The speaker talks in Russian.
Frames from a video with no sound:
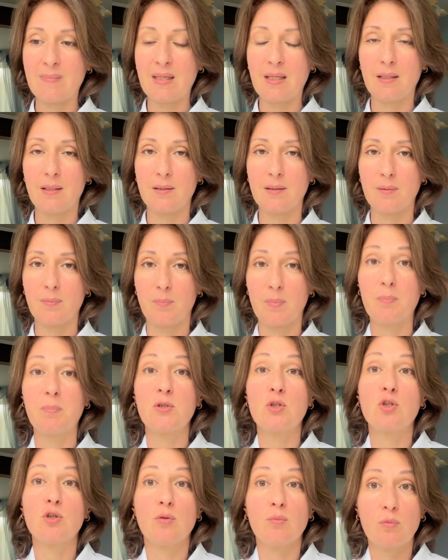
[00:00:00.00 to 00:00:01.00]
э,
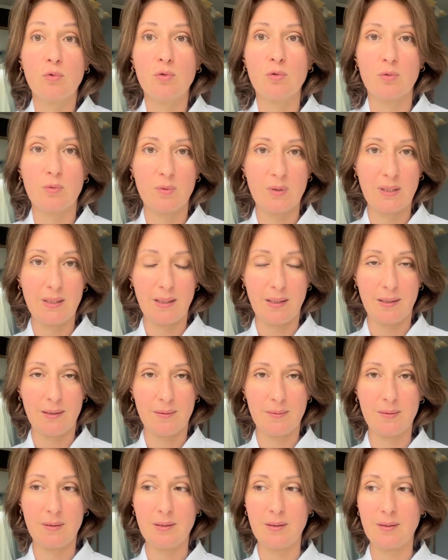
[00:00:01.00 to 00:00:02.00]
почему
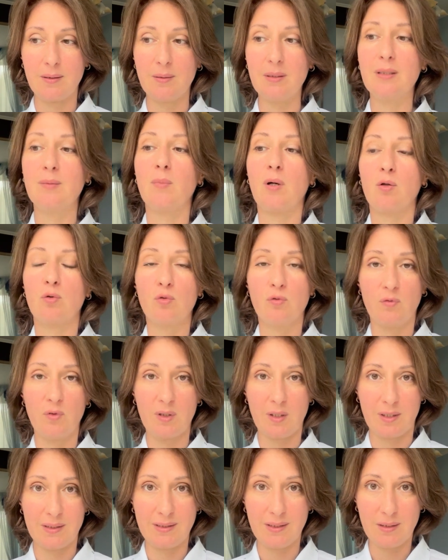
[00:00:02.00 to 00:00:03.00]
я не могу
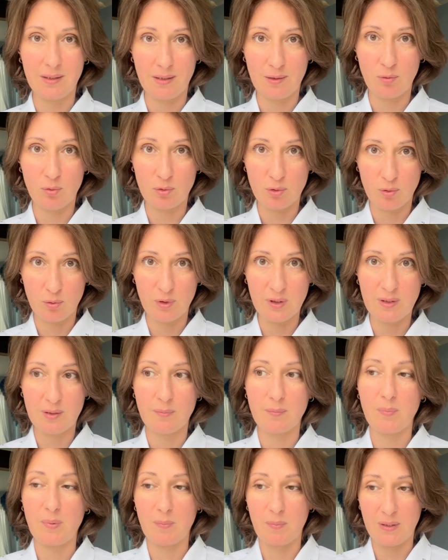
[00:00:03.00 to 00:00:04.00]
выразить эту злость,
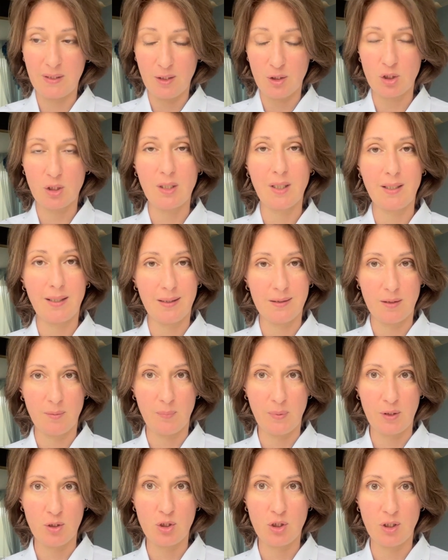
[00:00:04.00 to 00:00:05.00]
есть же какая-то
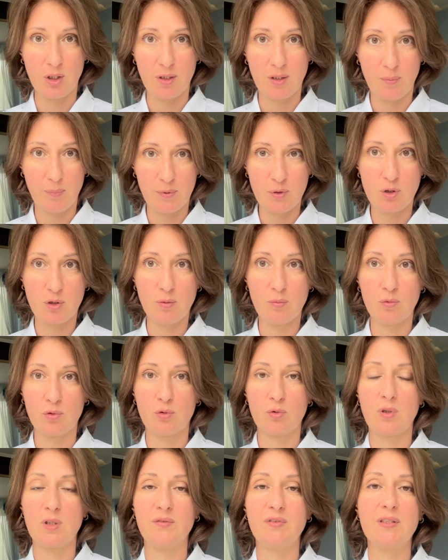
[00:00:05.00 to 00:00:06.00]
причина, почему,
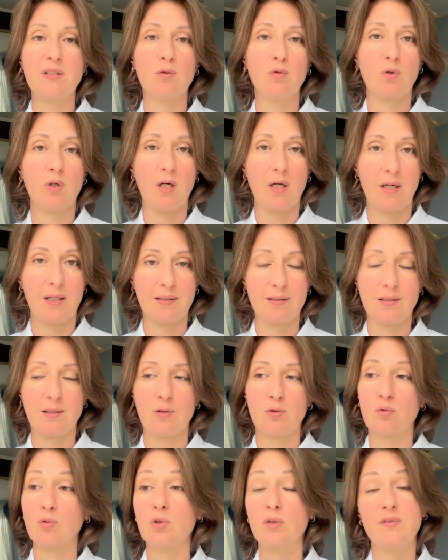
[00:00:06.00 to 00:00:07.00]
то ли в силу
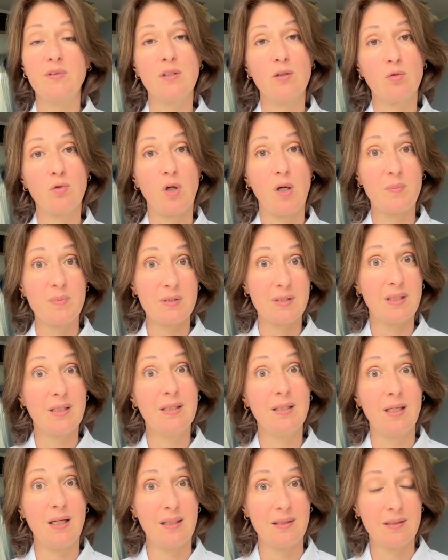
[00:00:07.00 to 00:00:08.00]
характера, то ли в силу
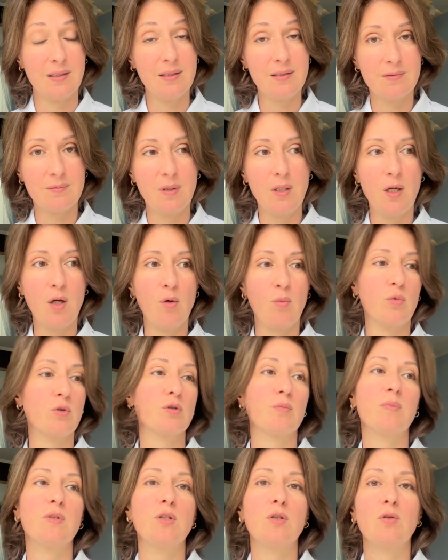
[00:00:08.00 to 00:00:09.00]
обстоятельств,
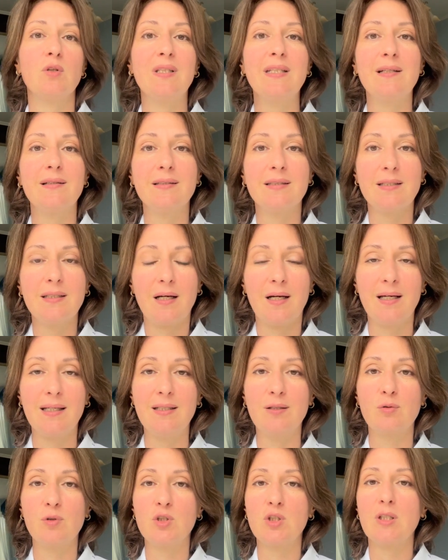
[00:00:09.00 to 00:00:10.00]
может быть, ее нельзя
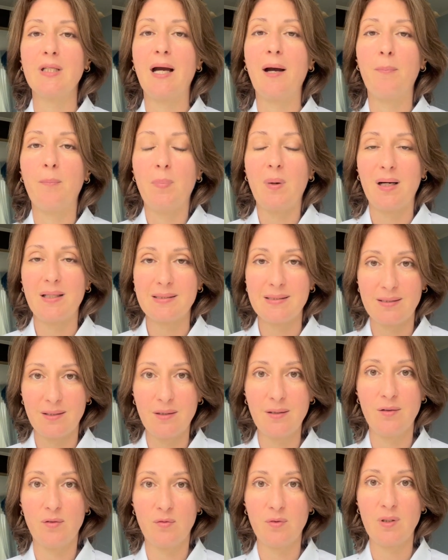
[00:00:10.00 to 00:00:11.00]
и очень
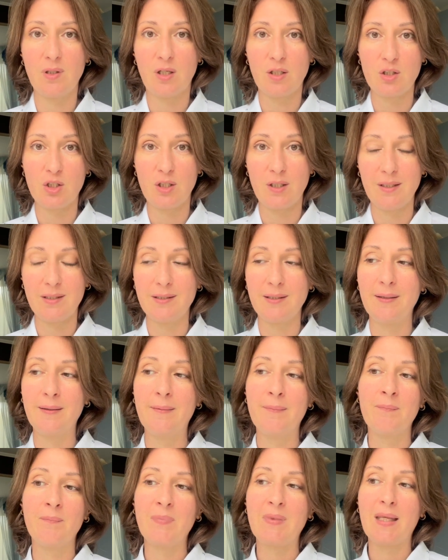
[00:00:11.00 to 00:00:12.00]
опасно выражать,
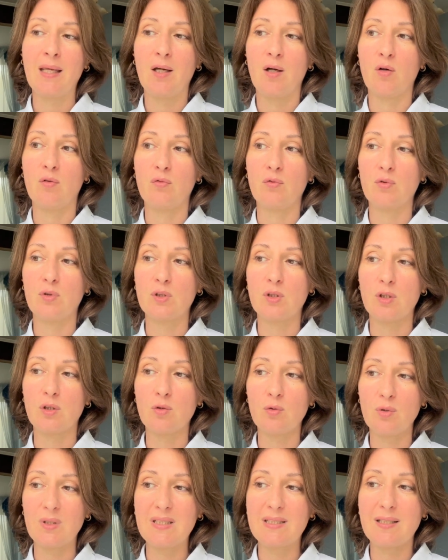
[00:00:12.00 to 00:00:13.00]
вот,
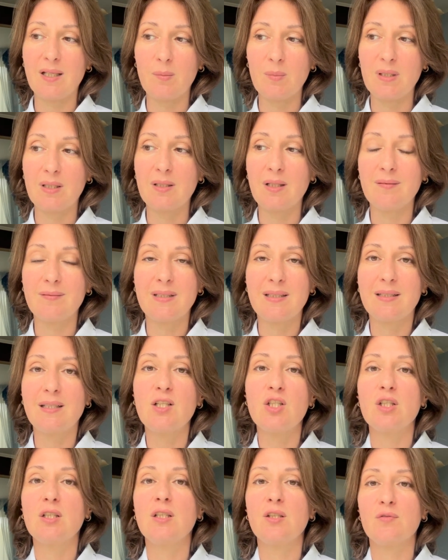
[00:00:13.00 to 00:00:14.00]
но и самое главное,
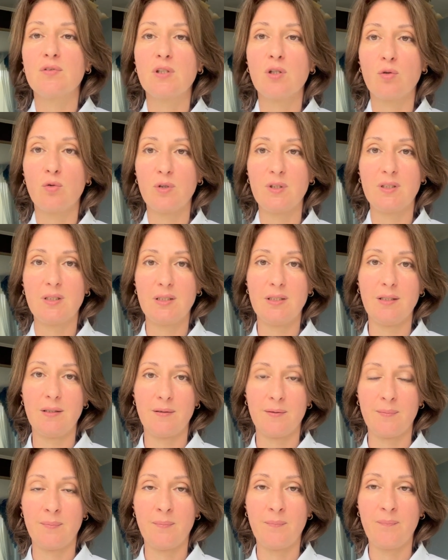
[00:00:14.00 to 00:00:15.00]
даже не в злости,